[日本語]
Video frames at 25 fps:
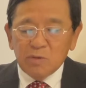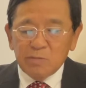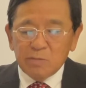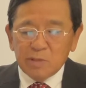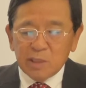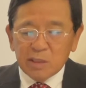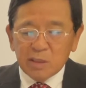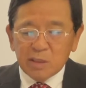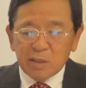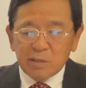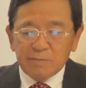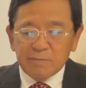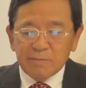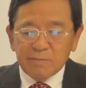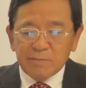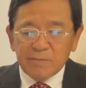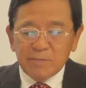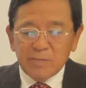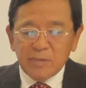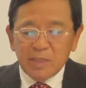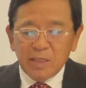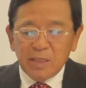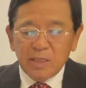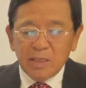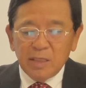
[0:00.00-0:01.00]
ます。
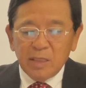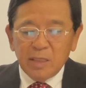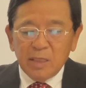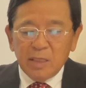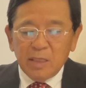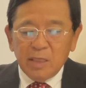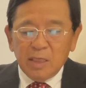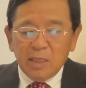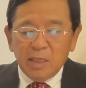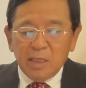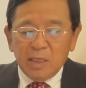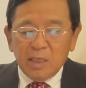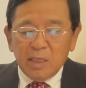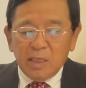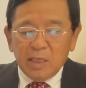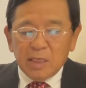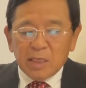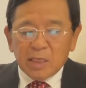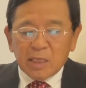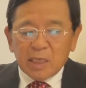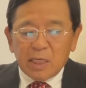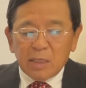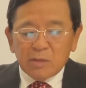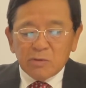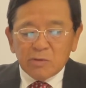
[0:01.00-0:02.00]

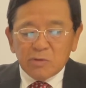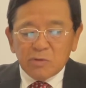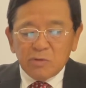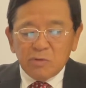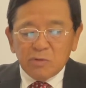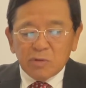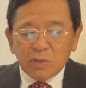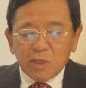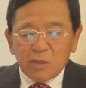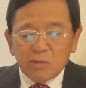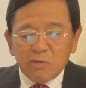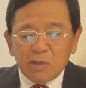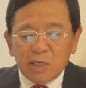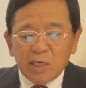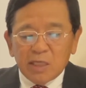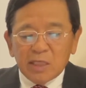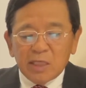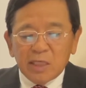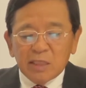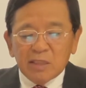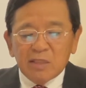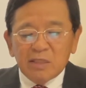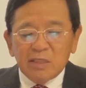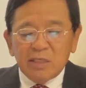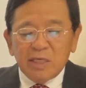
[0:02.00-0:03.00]
各教科の果
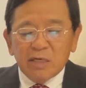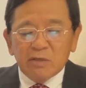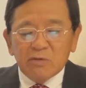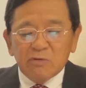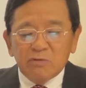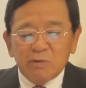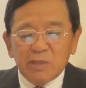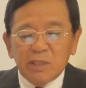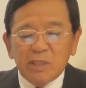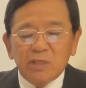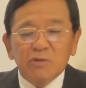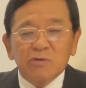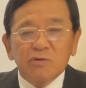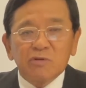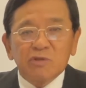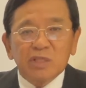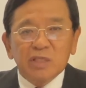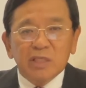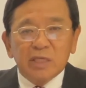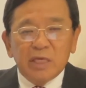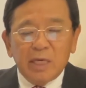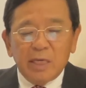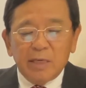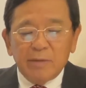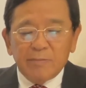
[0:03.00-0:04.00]
たす役割とし
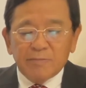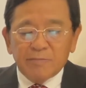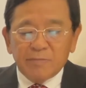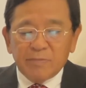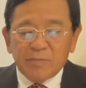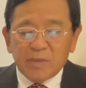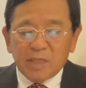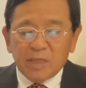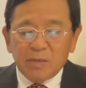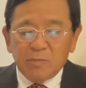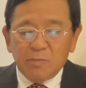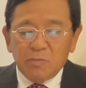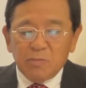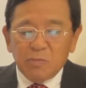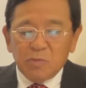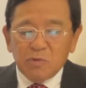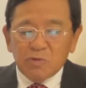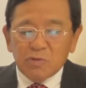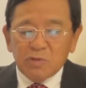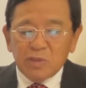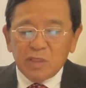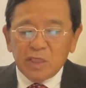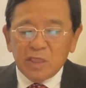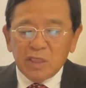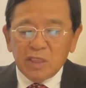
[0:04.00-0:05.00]
て目
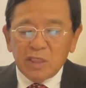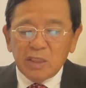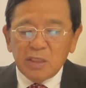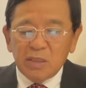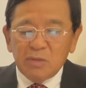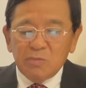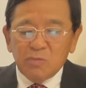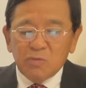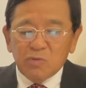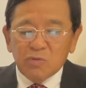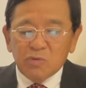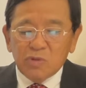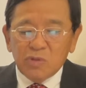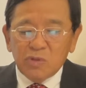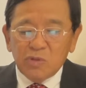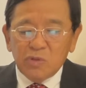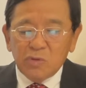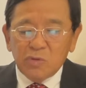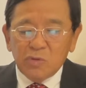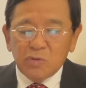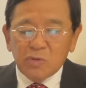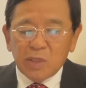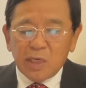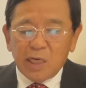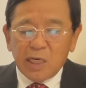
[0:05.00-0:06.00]
的目
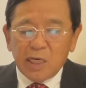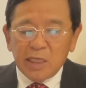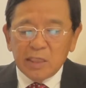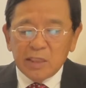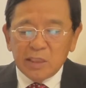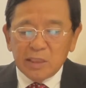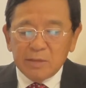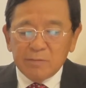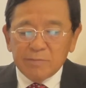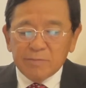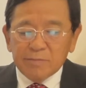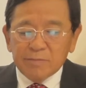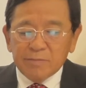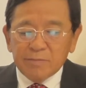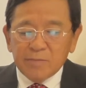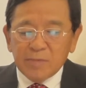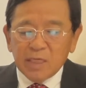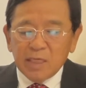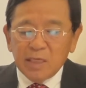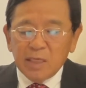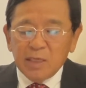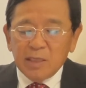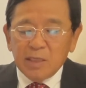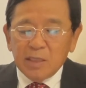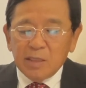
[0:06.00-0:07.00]
標があり
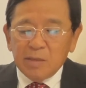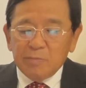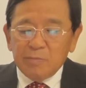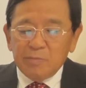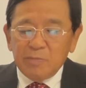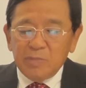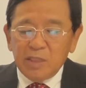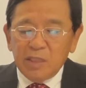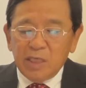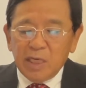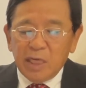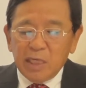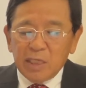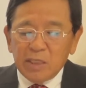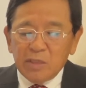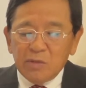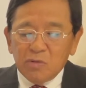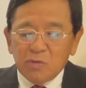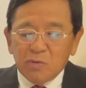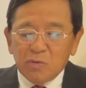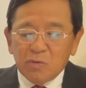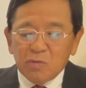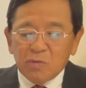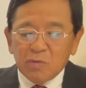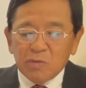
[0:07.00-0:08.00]
未来
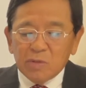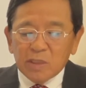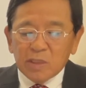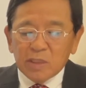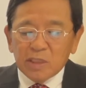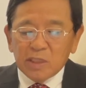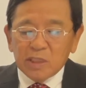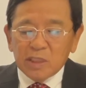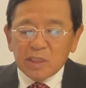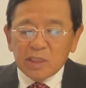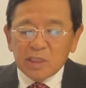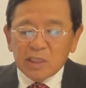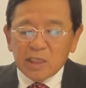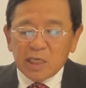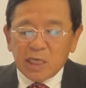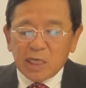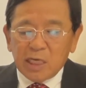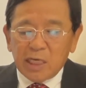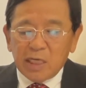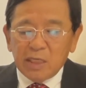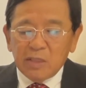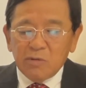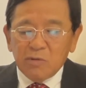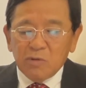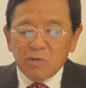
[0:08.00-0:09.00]
の社
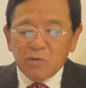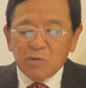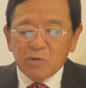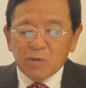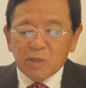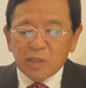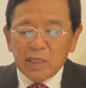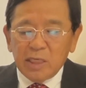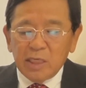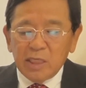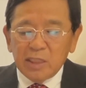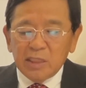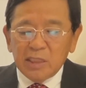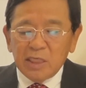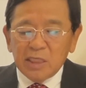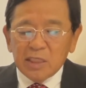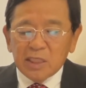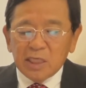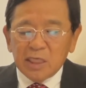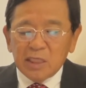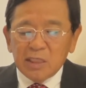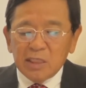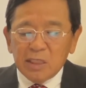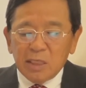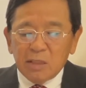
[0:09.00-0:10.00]
会の形成
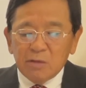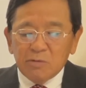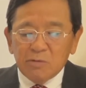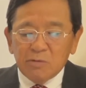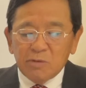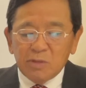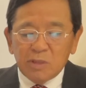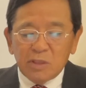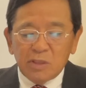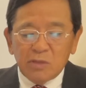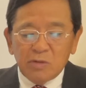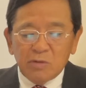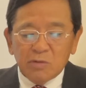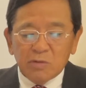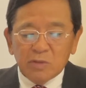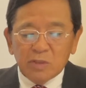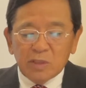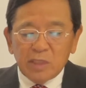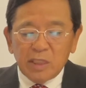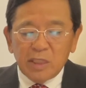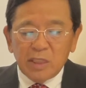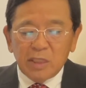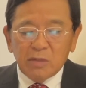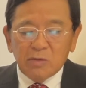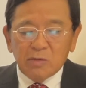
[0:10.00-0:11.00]
者になる児童
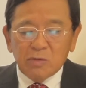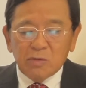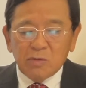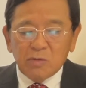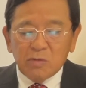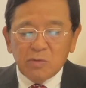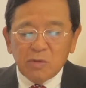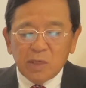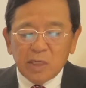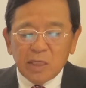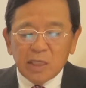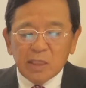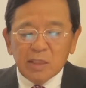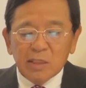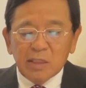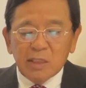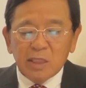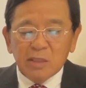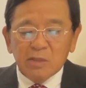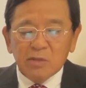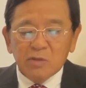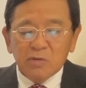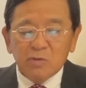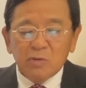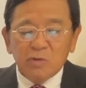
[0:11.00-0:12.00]
生徒の発
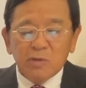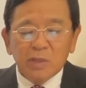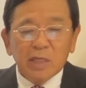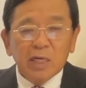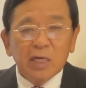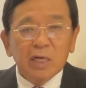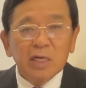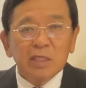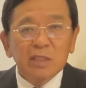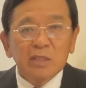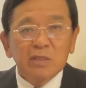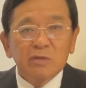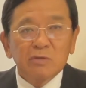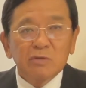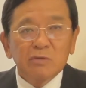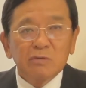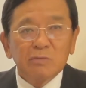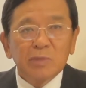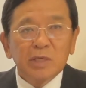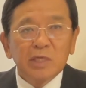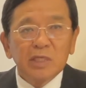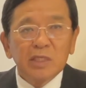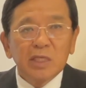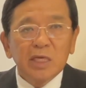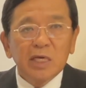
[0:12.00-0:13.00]
達を描く
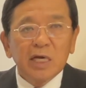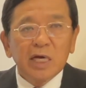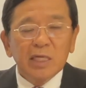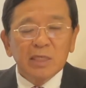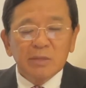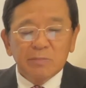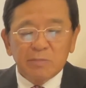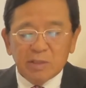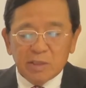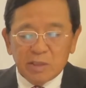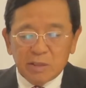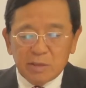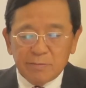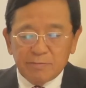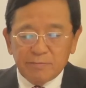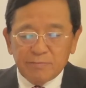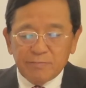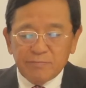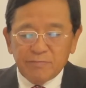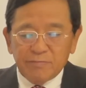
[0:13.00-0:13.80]
べきであります